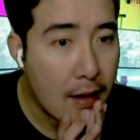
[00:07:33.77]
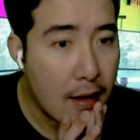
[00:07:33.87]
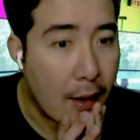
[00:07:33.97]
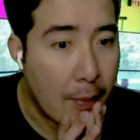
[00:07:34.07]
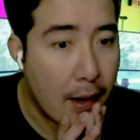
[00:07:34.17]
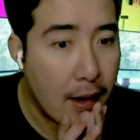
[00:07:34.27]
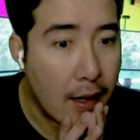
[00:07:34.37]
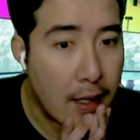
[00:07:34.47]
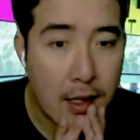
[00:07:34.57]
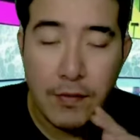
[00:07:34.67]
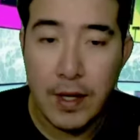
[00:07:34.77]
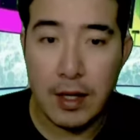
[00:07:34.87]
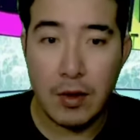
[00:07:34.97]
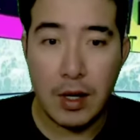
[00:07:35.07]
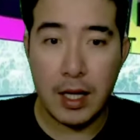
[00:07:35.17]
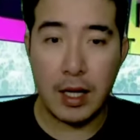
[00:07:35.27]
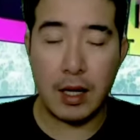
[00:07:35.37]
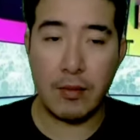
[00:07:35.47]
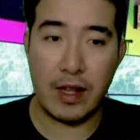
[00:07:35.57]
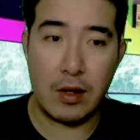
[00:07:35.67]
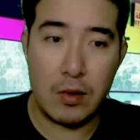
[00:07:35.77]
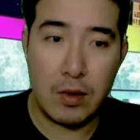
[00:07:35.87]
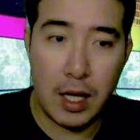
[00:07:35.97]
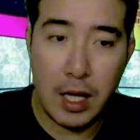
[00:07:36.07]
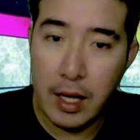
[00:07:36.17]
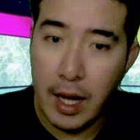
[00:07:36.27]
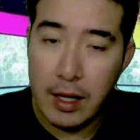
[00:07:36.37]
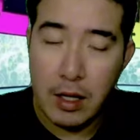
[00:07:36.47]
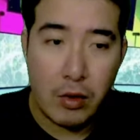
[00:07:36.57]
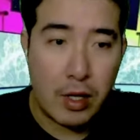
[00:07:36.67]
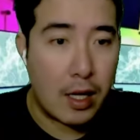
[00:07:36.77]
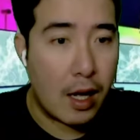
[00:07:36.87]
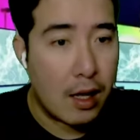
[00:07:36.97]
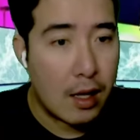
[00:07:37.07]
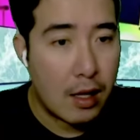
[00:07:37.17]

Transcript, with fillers: Grabe, ang ganda ng video. Ang ganda ng video. Galing ng editor nila.